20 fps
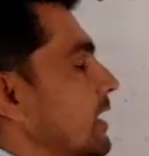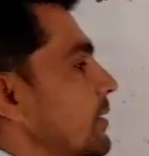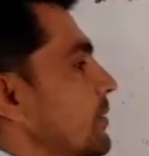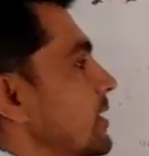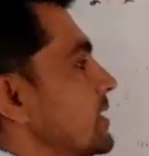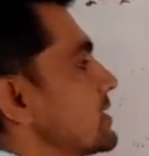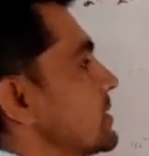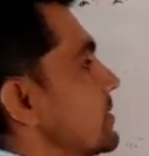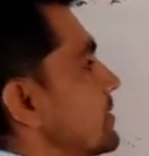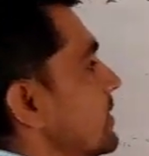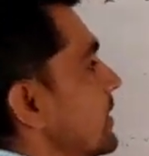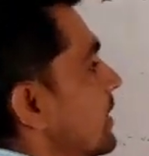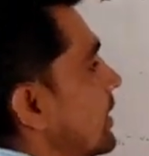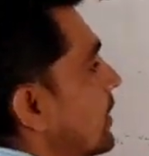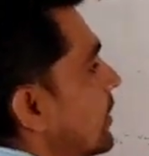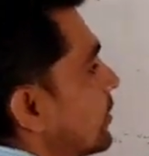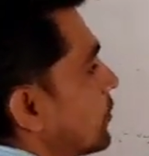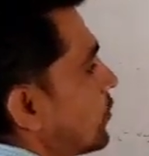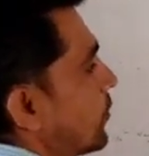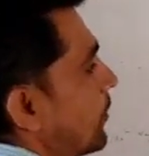आगे बात
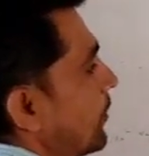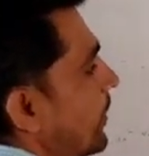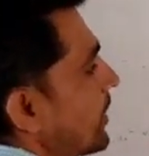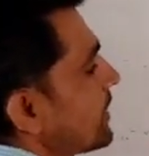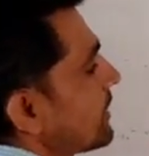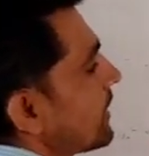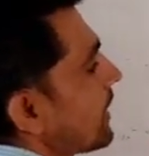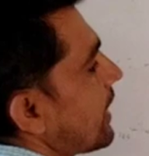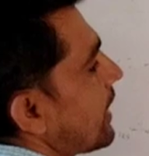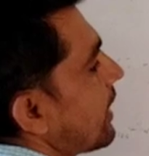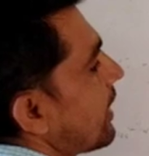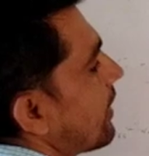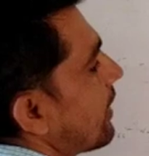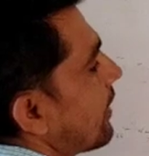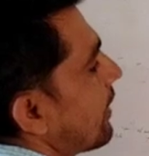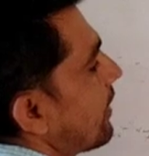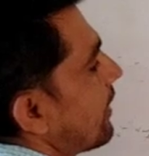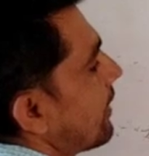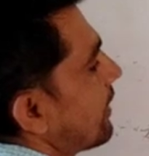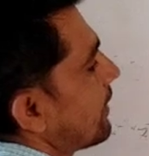तो पंद्रह
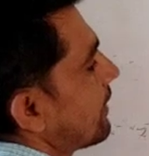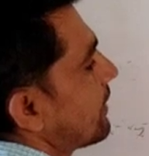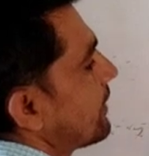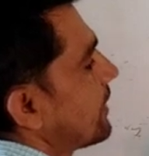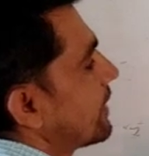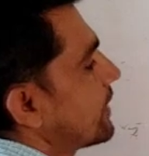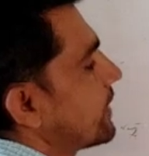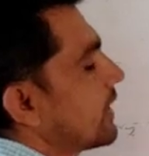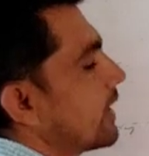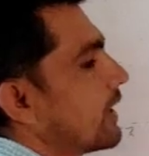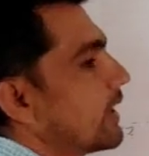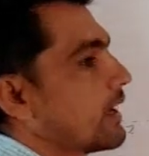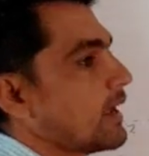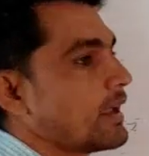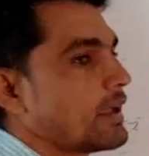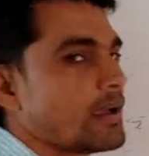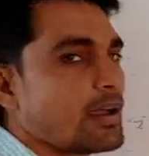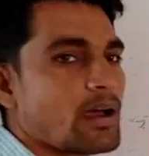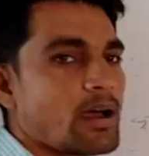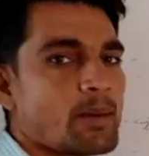ये क्या
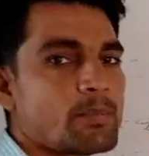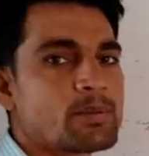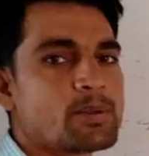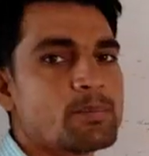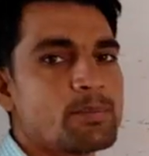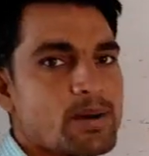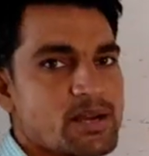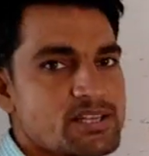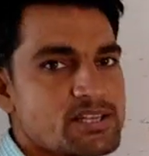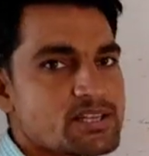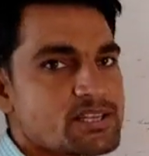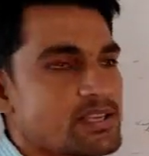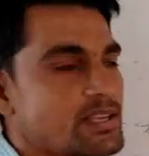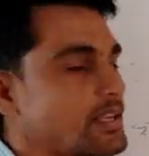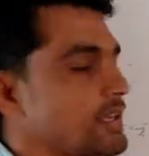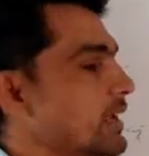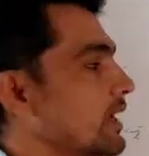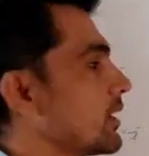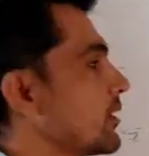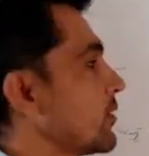है आपकी भाज्य
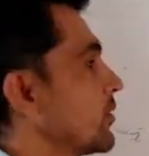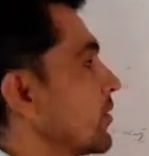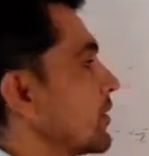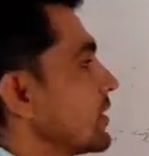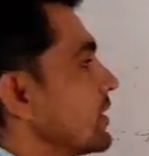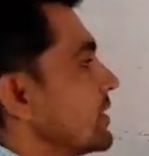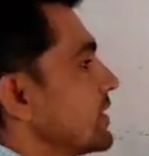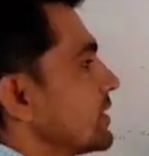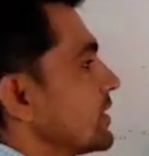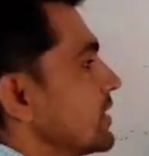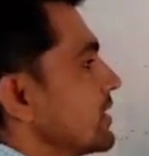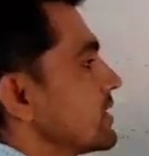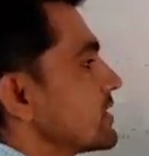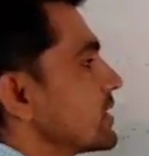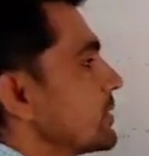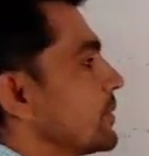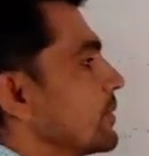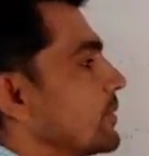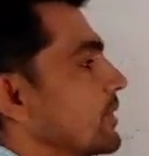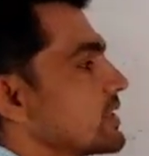संख्या है क्योंकि ये तीन
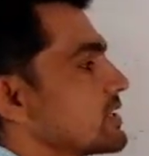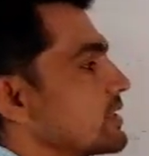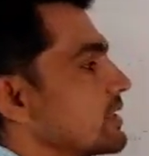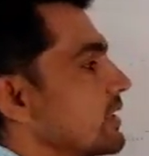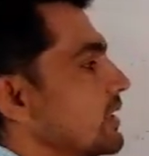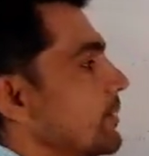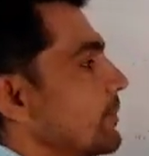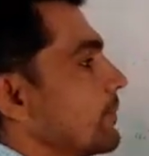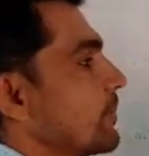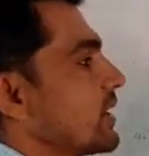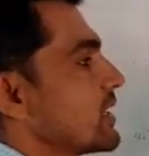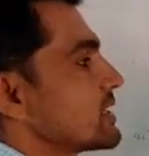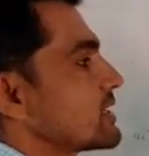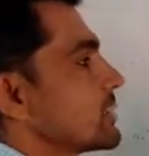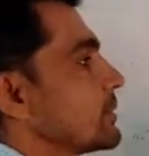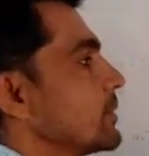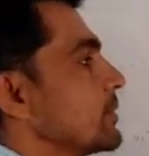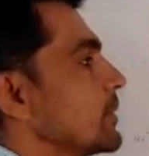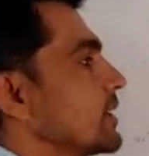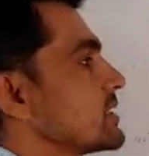से भी भाजित है पांच
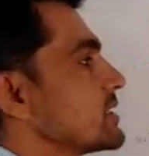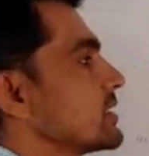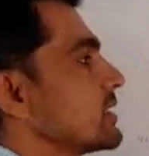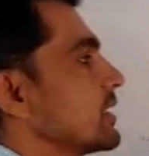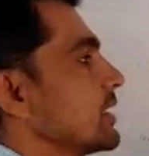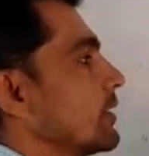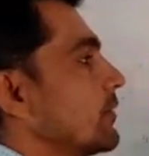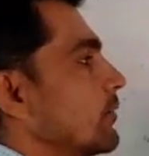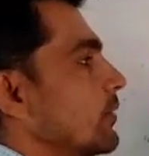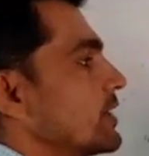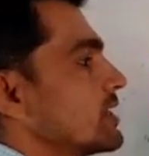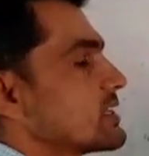से भी भाजित है